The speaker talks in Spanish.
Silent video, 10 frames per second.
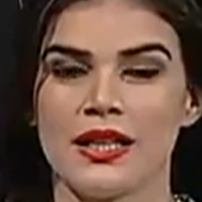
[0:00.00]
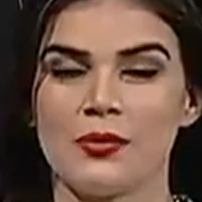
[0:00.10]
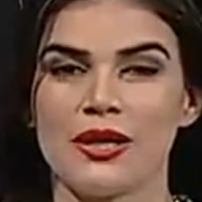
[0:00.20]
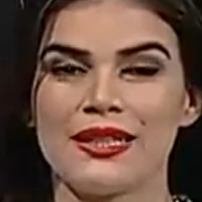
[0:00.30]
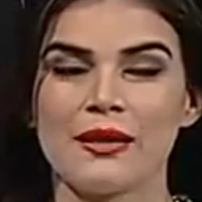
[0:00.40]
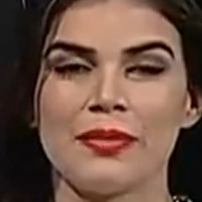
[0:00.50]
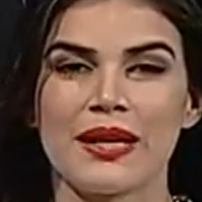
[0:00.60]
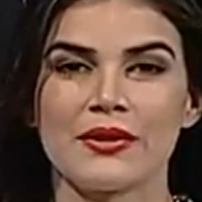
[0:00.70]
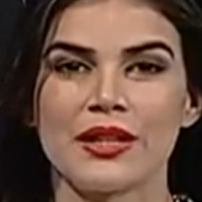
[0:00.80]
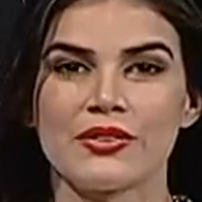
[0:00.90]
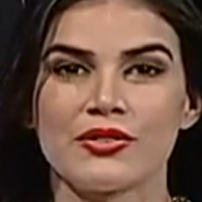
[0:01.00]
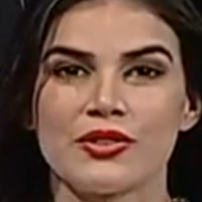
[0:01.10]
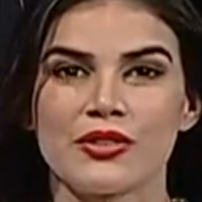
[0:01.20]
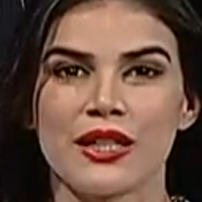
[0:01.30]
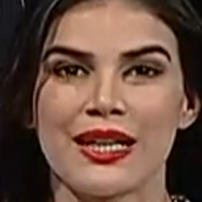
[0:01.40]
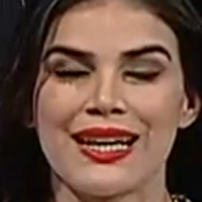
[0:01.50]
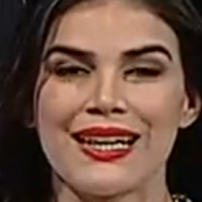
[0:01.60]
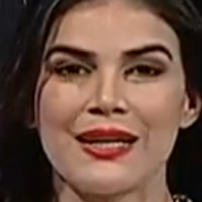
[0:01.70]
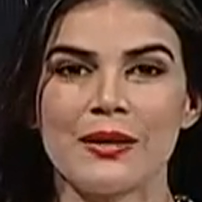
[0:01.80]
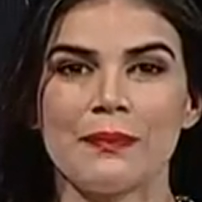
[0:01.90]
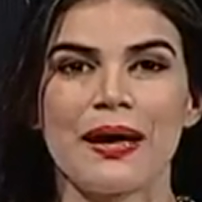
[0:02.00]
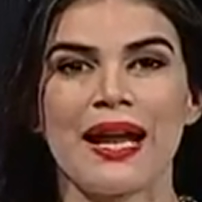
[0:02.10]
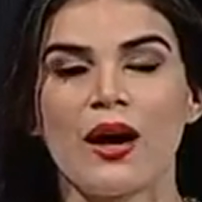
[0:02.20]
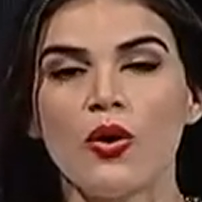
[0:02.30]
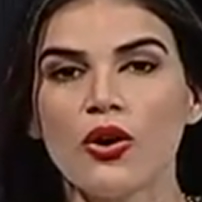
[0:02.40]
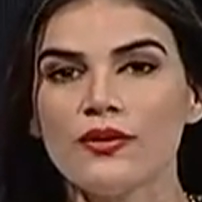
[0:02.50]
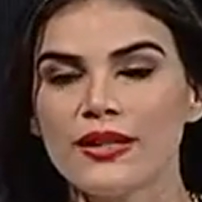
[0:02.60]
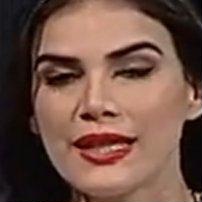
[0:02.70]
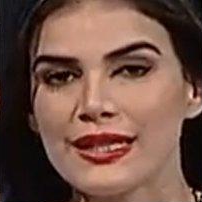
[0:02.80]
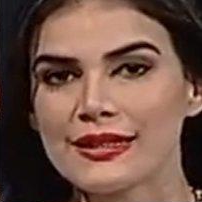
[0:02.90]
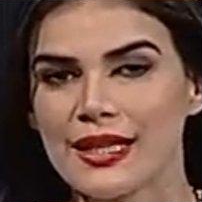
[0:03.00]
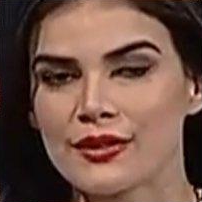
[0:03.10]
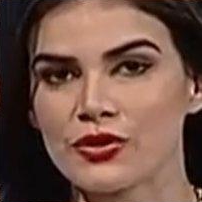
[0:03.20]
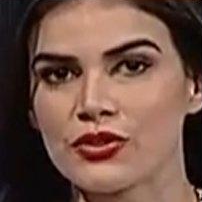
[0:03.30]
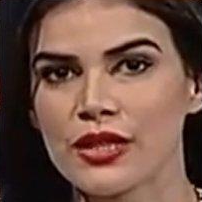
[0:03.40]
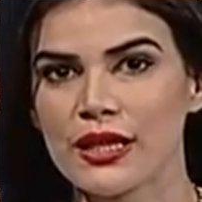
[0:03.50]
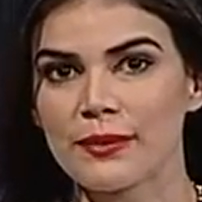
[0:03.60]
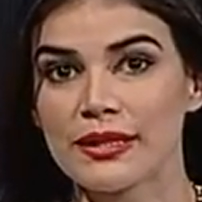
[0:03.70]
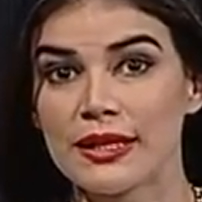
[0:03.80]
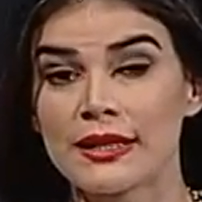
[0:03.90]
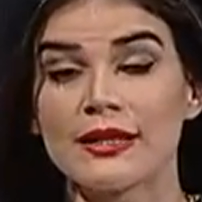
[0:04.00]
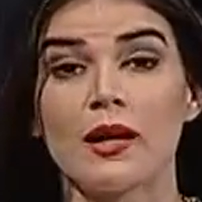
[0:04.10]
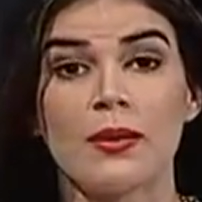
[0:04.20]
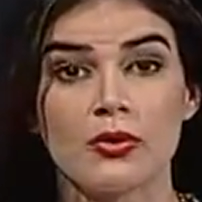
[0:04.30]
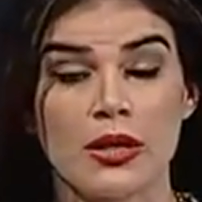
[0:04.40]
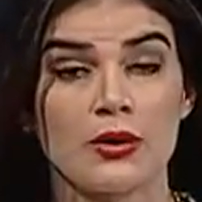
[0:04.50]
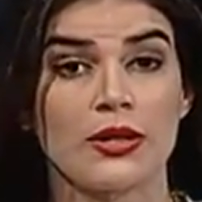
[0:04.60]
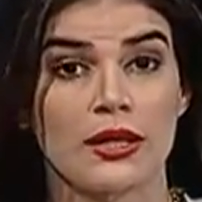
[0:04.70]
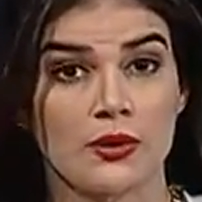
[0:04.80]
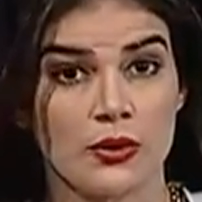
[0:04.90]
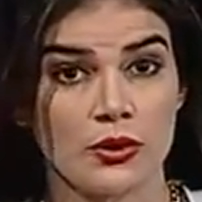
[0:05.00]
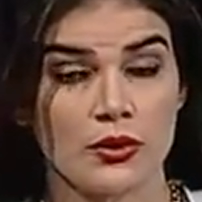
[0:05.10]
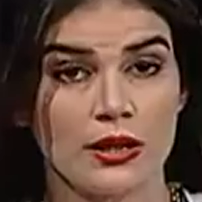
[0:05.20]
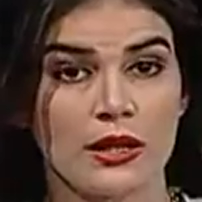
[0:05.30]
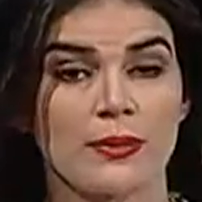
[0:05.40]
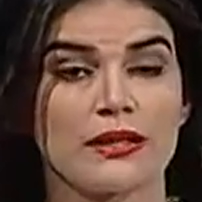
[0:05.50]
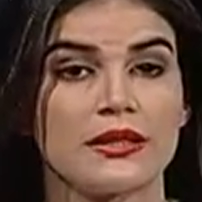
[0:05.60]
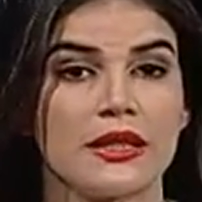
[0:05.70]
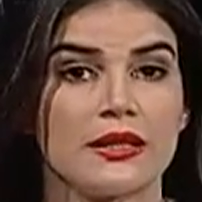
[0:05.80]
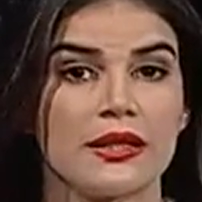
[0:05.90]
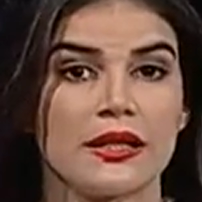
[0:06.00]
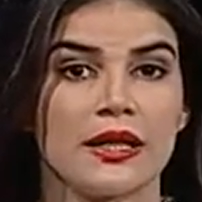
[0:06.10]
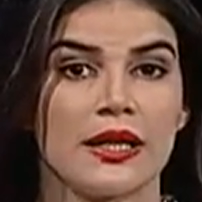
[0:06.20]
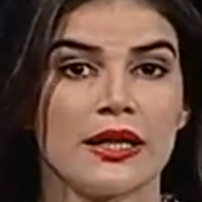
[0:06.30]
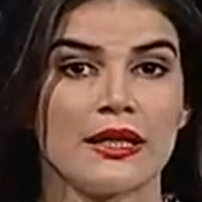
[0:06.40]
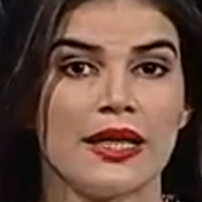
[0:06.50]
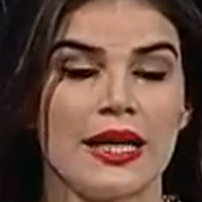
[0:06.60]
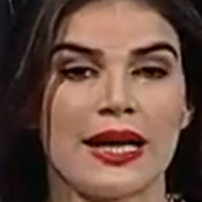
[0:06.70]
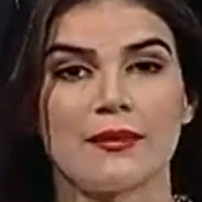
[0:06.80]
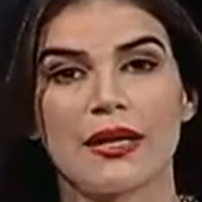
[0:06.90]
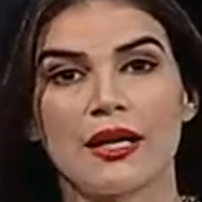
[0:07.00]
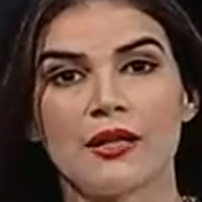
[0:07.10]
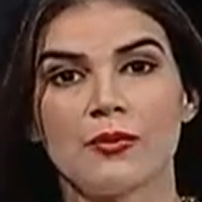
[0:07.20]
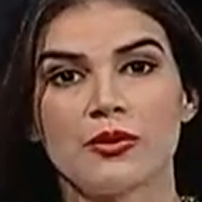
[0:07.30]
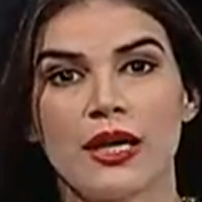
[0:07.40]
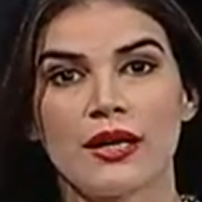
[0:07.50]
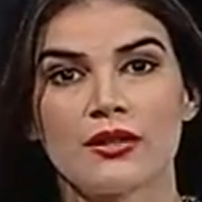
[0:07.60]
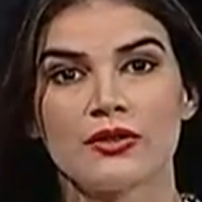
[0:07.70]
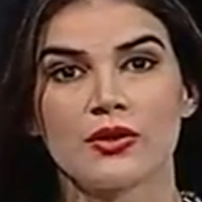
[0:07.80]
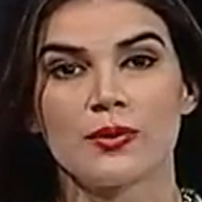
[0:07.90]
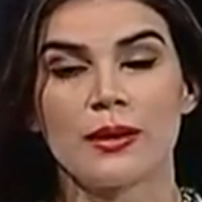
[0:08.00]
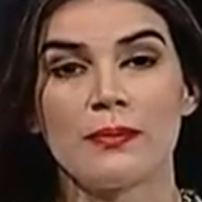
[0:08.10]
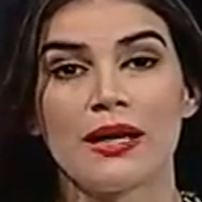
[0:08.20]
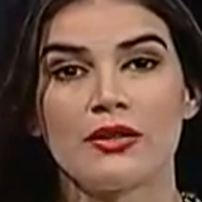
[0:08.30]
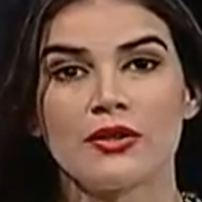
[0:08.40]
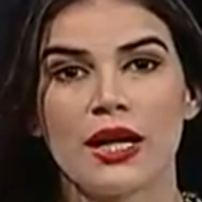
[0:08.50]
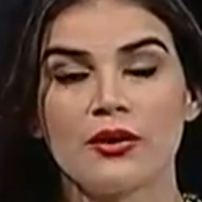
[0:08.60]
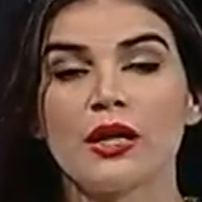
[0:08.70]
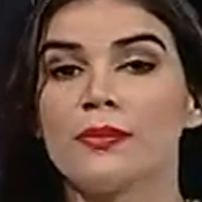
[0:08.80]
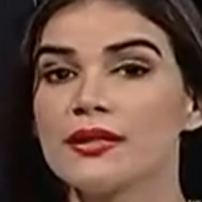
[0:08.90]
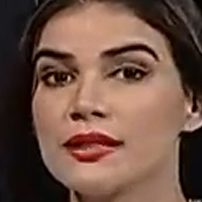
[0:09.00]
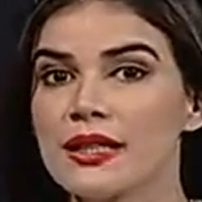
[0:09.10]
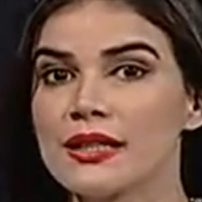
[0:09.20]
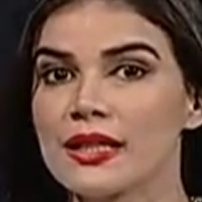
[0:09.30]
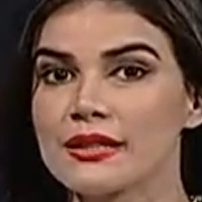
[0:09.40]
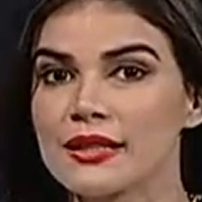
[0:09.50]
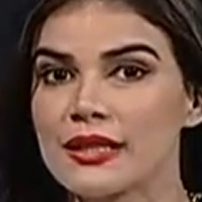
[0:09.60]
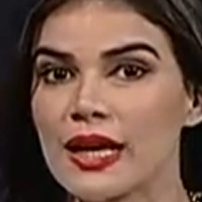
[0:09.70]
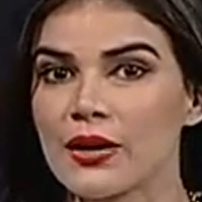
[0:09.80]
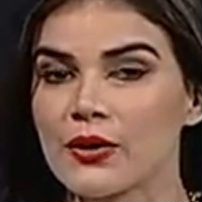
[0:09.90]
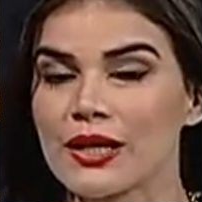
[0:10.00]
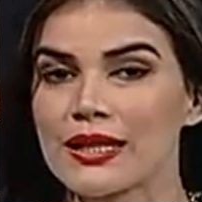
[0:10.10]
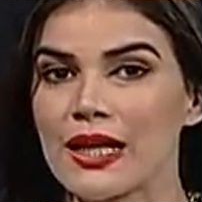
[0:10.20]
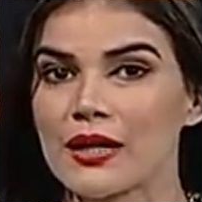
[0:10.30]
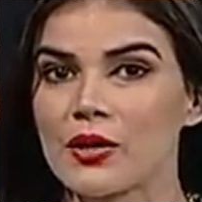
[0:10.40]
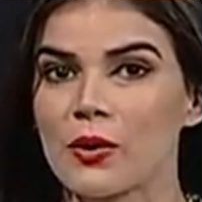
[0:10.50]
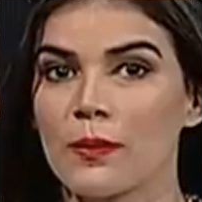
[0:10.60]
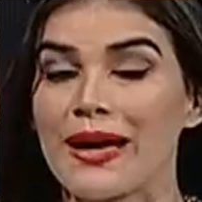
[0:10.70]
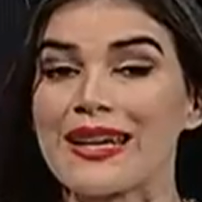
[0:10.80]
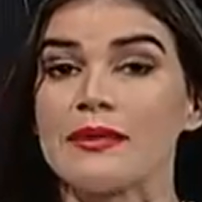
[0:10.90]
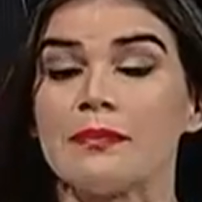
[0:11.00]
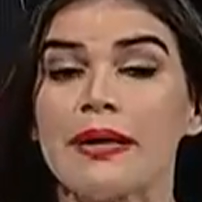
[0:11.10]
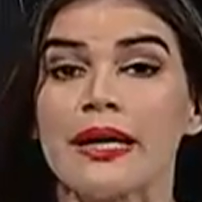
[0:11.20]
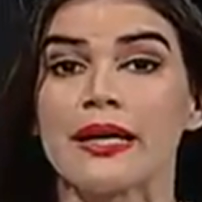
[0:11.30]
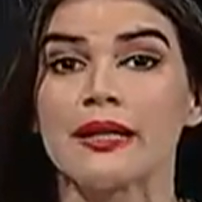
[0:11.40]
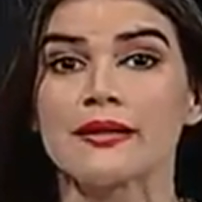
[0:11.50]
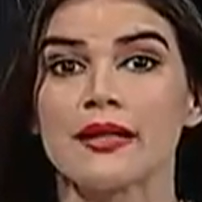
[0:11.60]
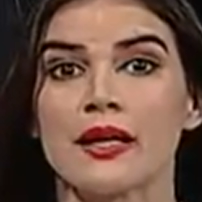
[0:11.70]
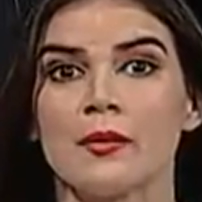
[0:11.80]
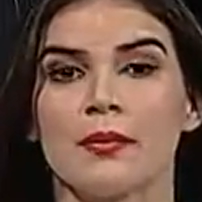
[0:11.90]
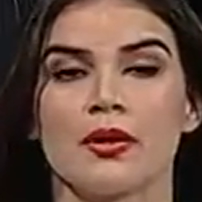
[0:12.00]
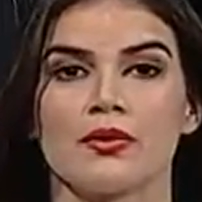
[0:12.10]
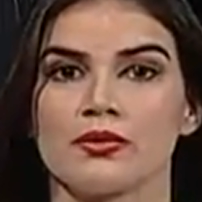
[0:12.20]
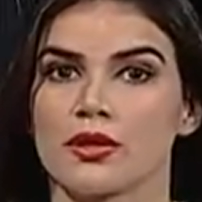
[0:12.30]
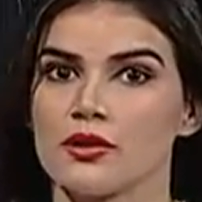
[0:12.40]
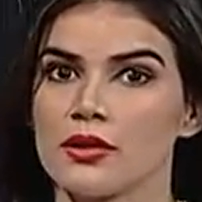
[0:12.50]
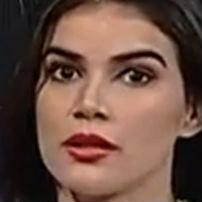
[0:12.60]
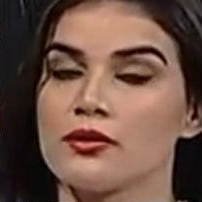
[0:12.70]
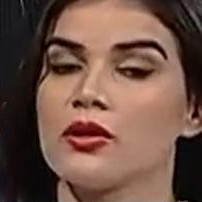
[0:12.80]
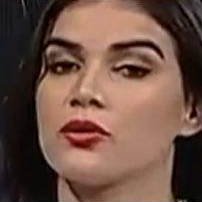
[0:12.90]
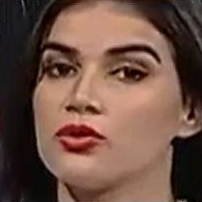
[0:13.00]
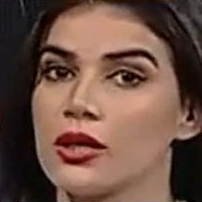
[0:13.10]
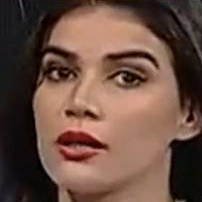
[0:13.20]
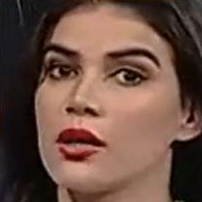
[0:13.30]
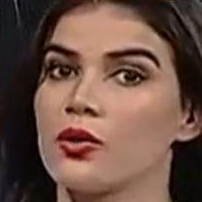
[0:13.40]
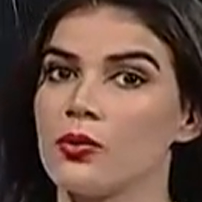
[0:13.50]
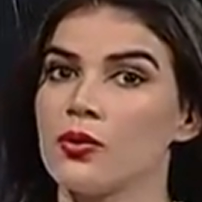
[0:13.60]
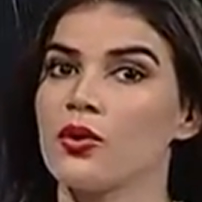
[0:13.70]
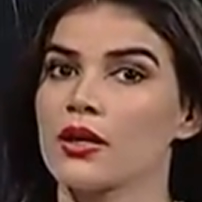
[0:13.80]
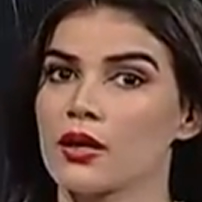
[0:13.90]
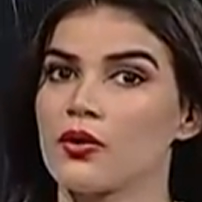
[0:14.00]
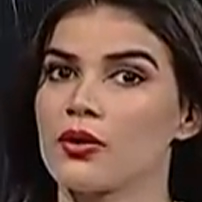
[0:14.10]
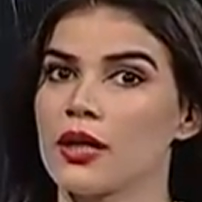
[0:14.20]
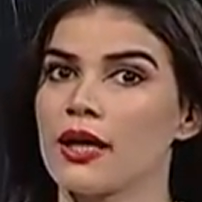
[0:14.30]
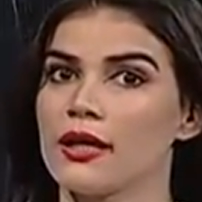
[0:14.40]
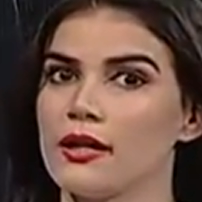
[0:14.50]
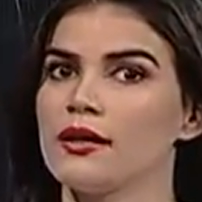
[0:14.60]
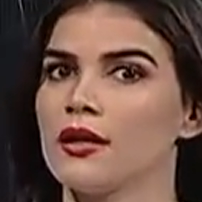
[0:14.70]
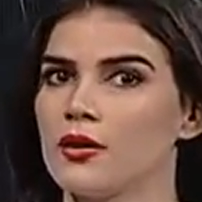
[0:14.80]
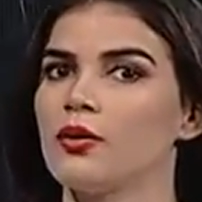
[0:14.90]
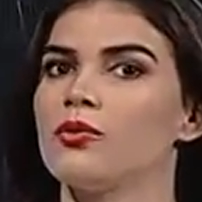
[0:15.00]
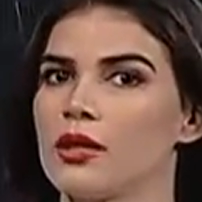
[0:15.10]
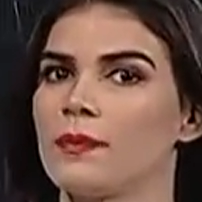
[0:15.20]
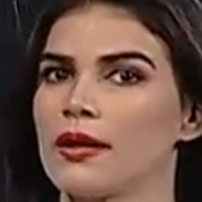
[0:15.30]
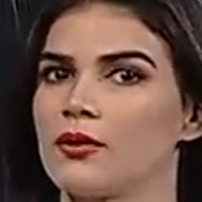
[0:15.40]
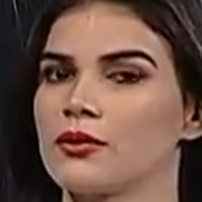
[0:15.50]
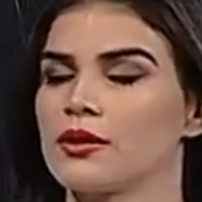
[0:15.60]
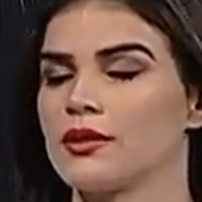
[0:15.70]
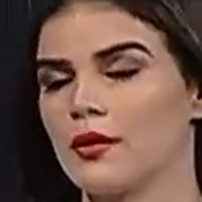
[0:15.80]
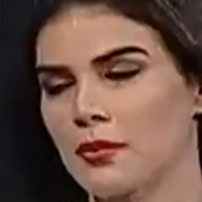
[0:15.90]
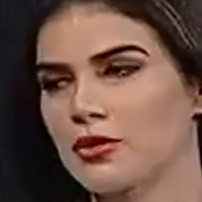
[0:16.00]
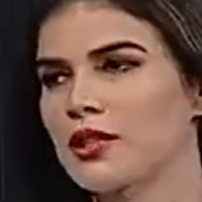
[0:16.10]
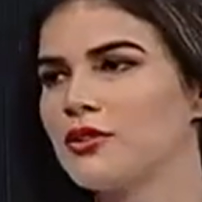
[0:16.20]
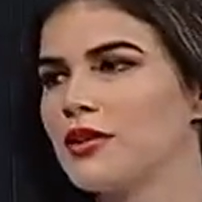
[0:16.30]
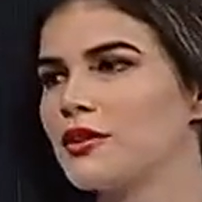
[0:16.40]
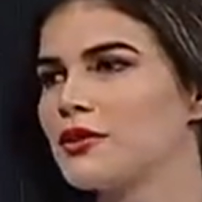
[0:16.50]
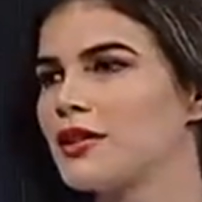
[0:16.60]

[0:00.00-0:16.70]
de vuelta al plano nacional, para hoy viernes a las 11 de la mañana estaba pautada una reunión entre el presidente de la Cámara de Diputados, Rubén Maldonado, y el presidente del Senado, Reinaldo Pared Pérez. Pero, señores, yo escuché que hubo un corre-corre ahí, un despelote. Pero Santo Castro